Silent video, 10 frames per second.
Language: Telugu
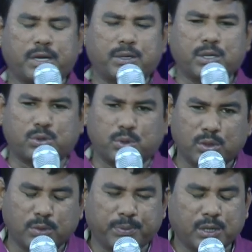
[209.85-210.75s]

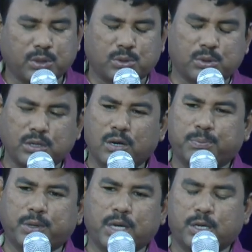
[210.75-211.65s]
పరిగెత్తుకొని పరిగెత్తుకొని
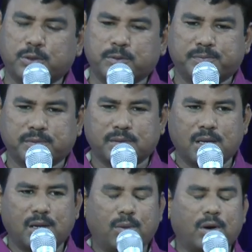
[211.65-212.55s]
వెళ్ళిపోయాడు
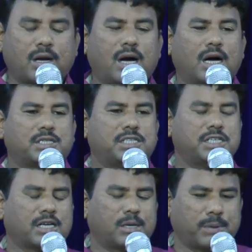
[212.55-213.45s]
ఒక
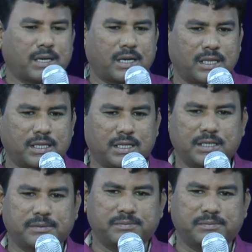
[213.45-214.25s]
చీకటి పడ్డాది